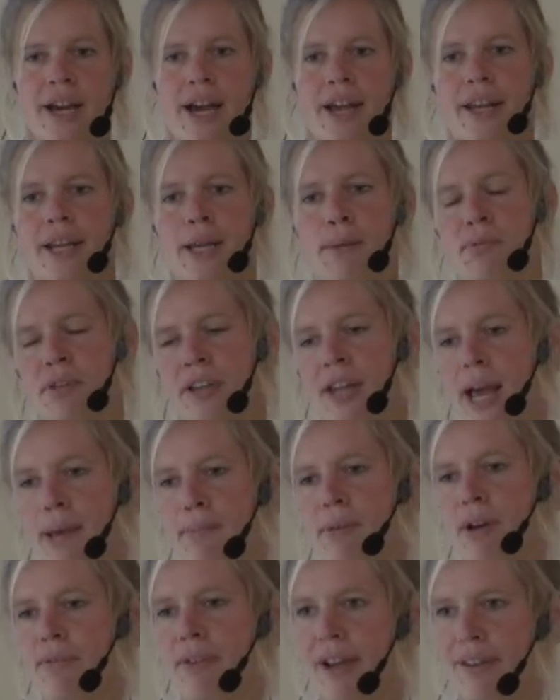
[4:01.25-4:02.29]
Da gibt es dann
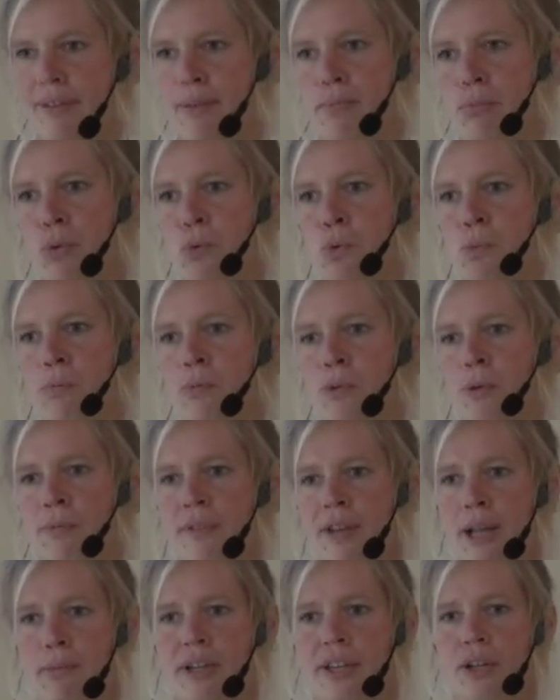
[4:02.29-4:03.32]
eimerweise Blumen zum
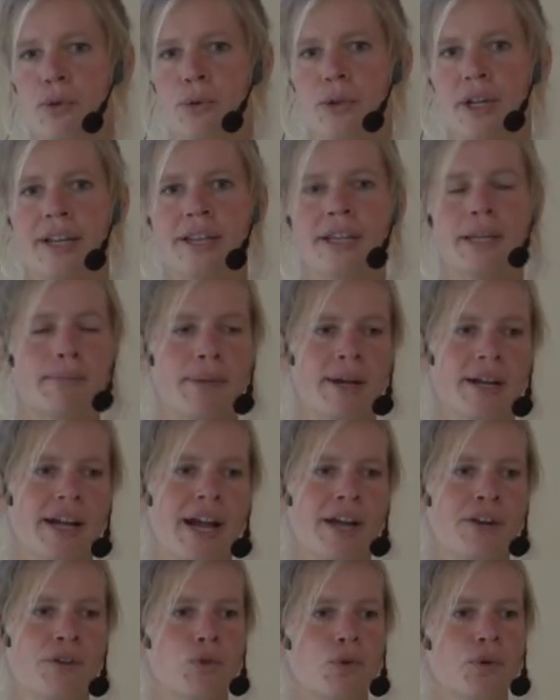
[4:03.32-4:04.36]
selber dekorieren. Ich mache
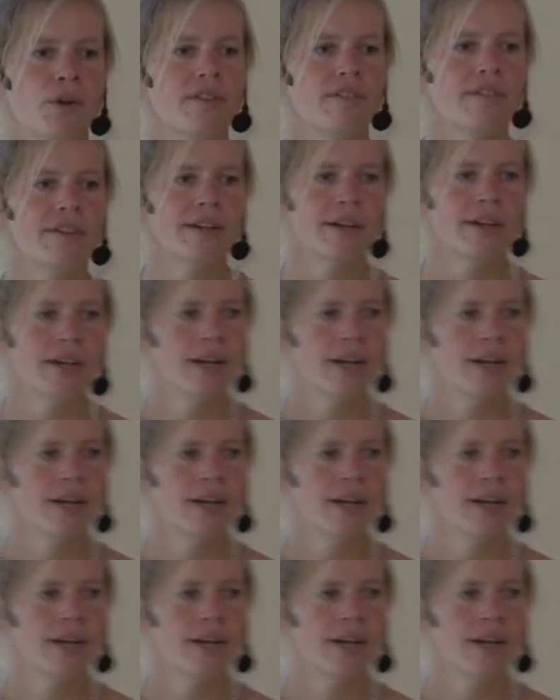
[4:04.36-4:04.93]
keine Floristik.